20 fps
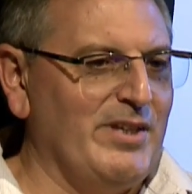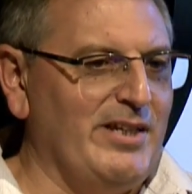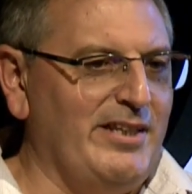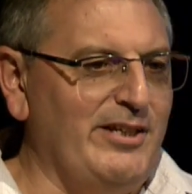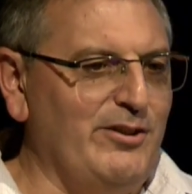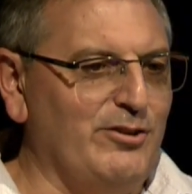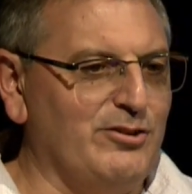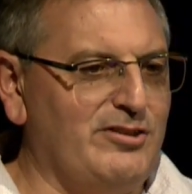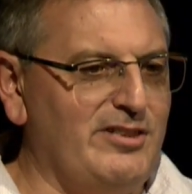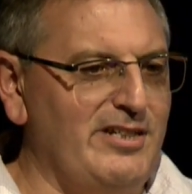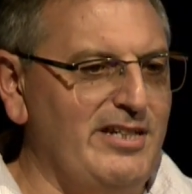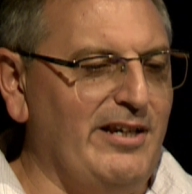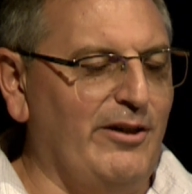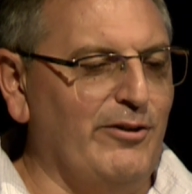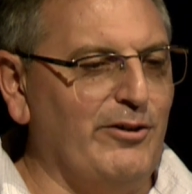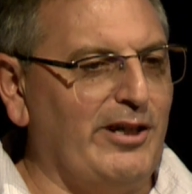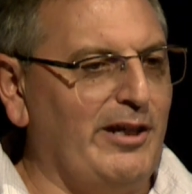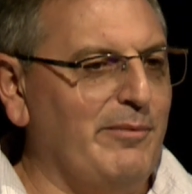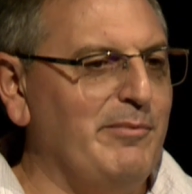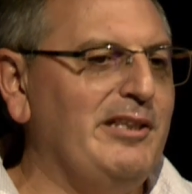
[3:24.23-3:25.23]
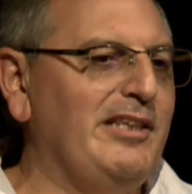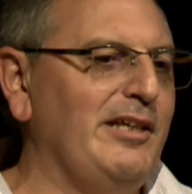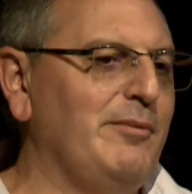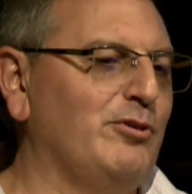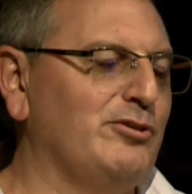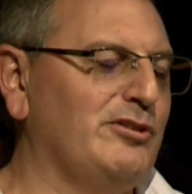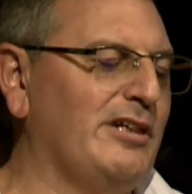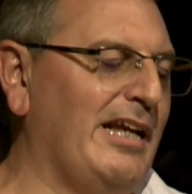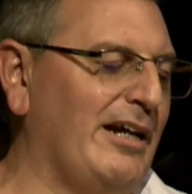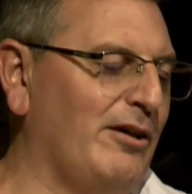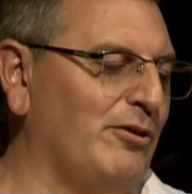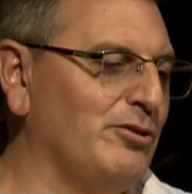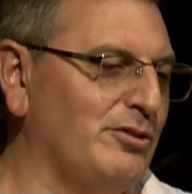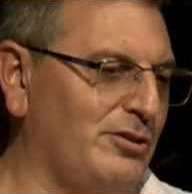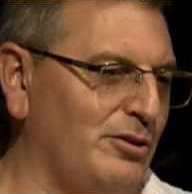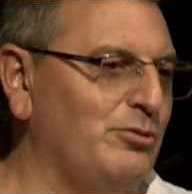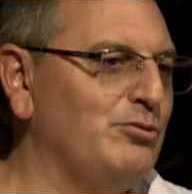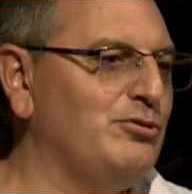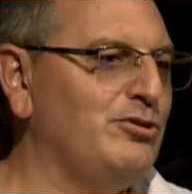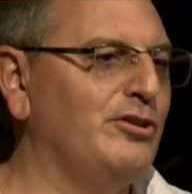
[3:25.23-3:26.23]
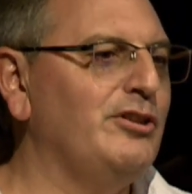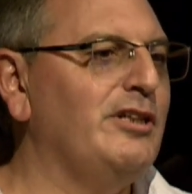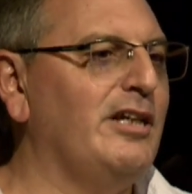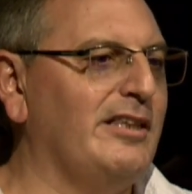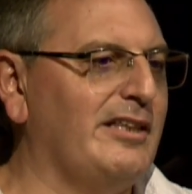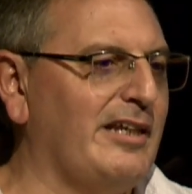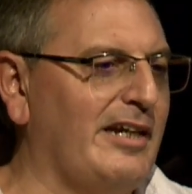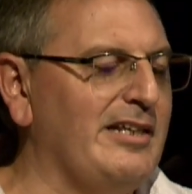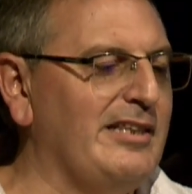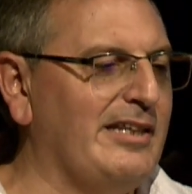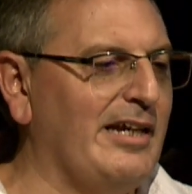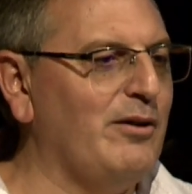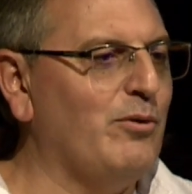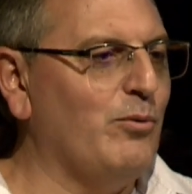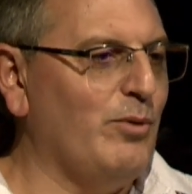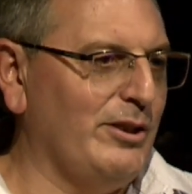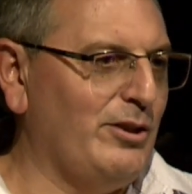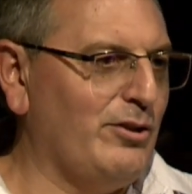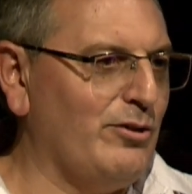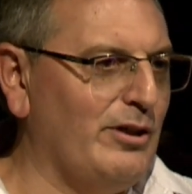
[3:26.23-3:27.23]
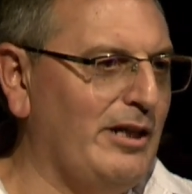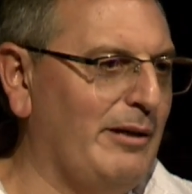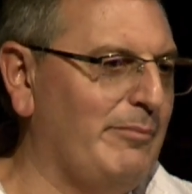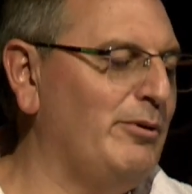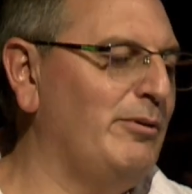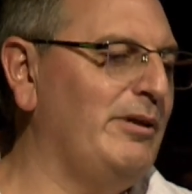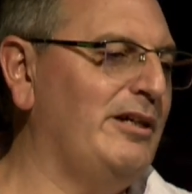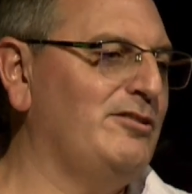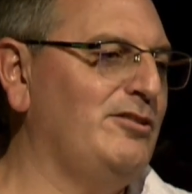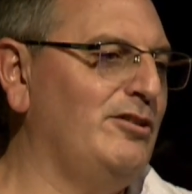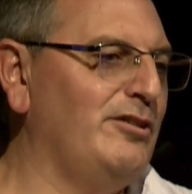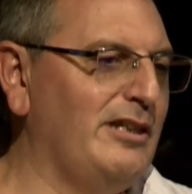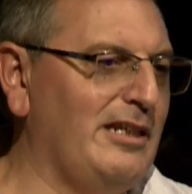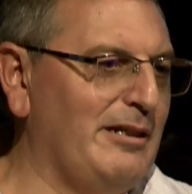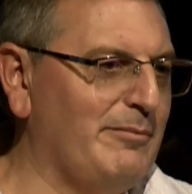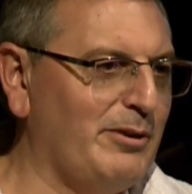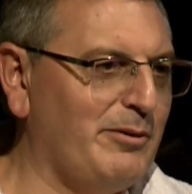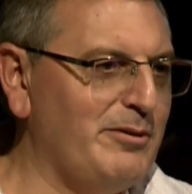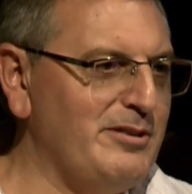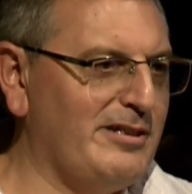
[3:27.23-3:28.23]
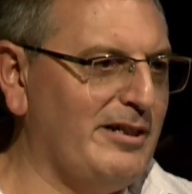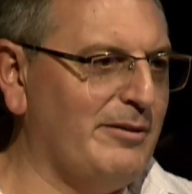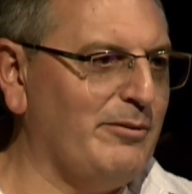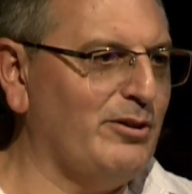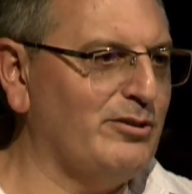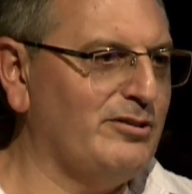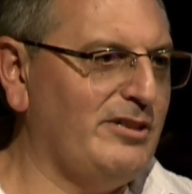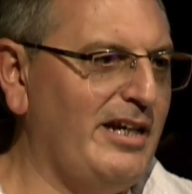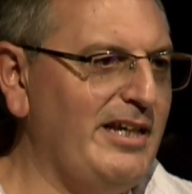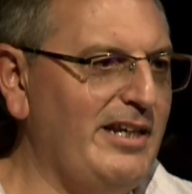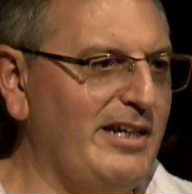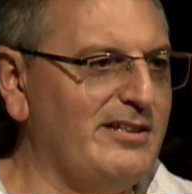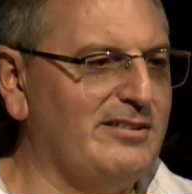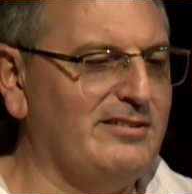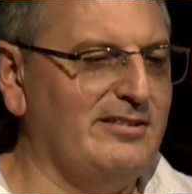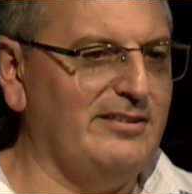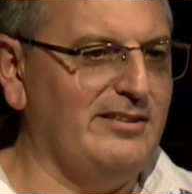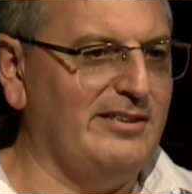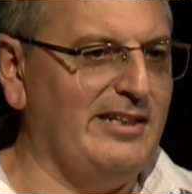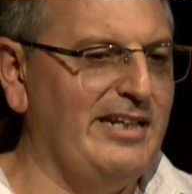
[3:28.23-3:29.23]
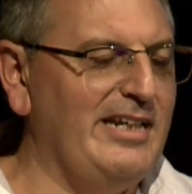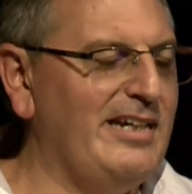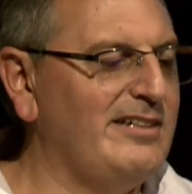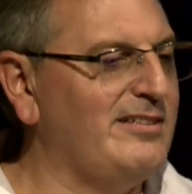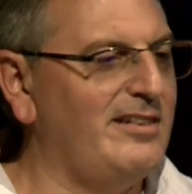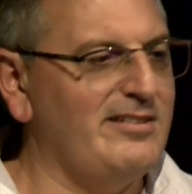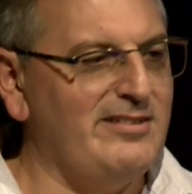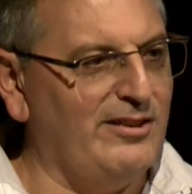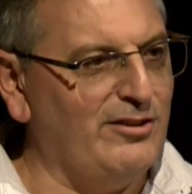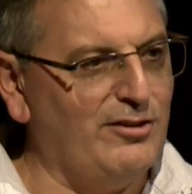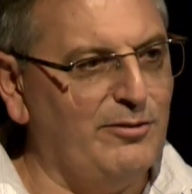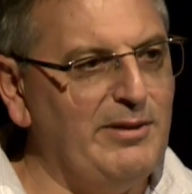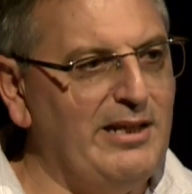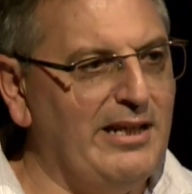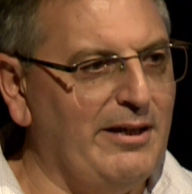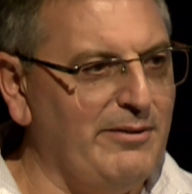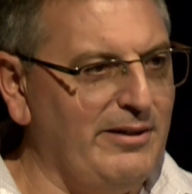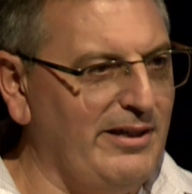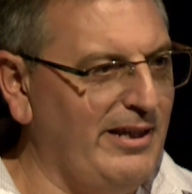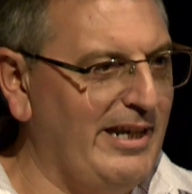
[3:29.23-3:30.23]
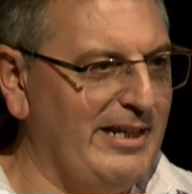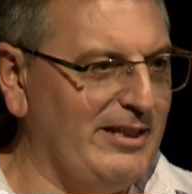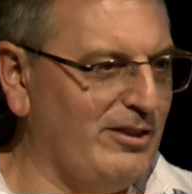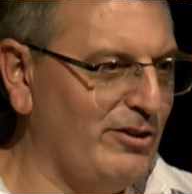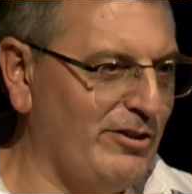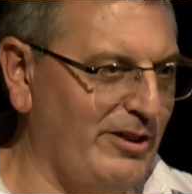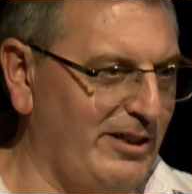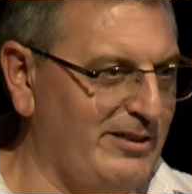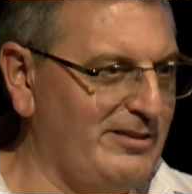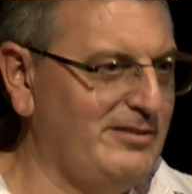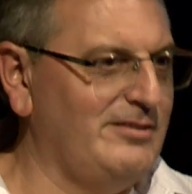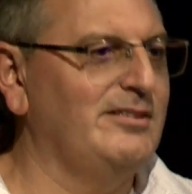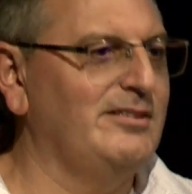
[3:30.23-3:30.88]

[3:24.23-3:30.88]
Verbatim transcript: Digo, si nos remitimos a la constitución del 34, la población de la provincia de Buenos Aires tenía 600.000 electores.